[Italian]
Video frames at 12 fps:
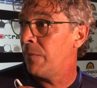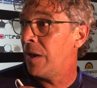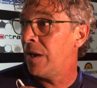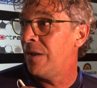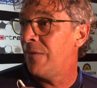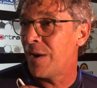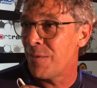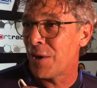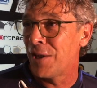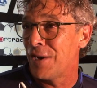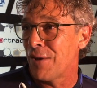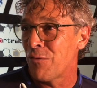e li fai
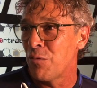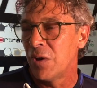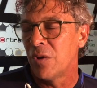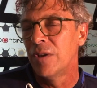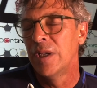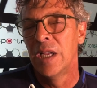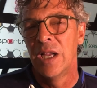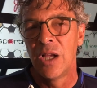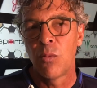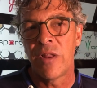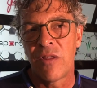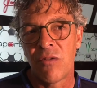ripartire subito,
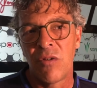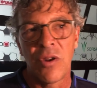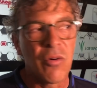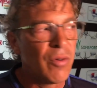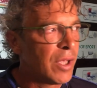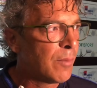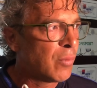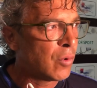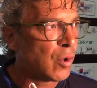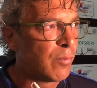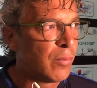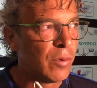questi sono errori che
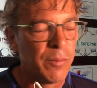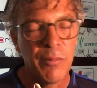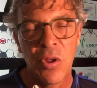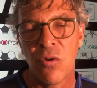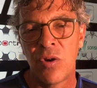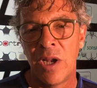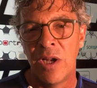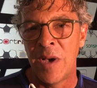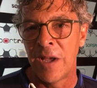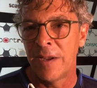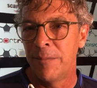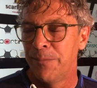purtroppo bisogna
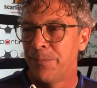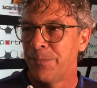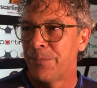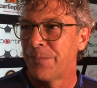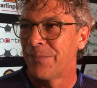limare.